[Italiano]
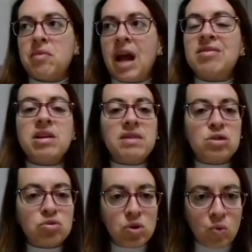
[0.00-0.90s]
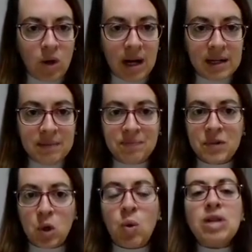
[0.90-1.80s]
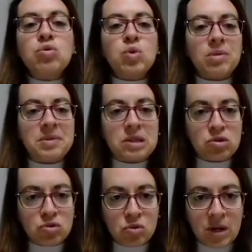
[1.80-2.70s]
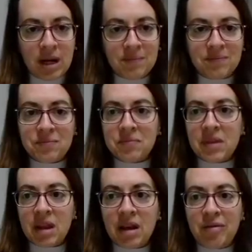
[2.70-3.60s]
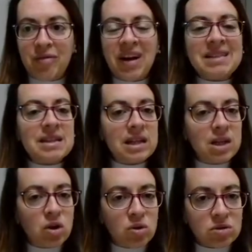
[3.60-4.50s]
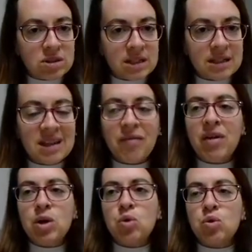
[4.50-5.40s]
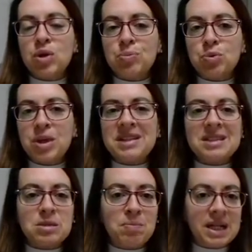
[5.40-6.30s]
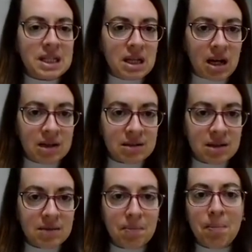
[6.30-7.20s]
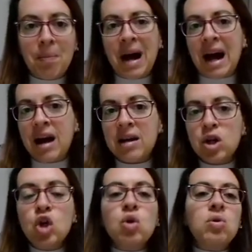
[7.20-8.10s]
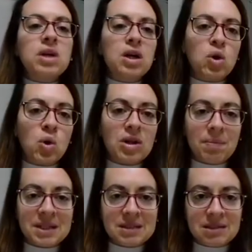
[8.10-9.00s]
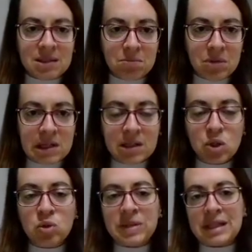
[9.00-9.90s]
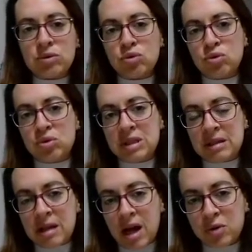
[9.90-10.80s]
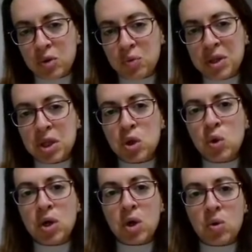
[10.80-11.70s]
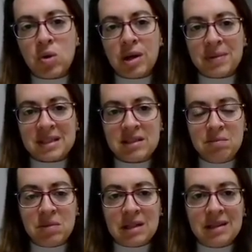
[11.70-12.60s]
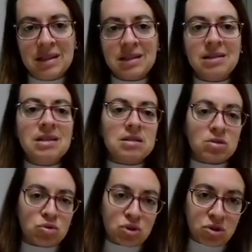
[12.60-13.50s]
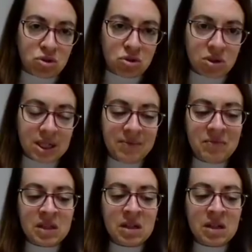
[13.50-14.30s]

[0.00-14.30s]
attraverso il quale quando una persona fa delle cose che vengono reputate sbagliate, ma non ancora passibili di comitato giudiziario e quindi non ancora passibili di disassociazione,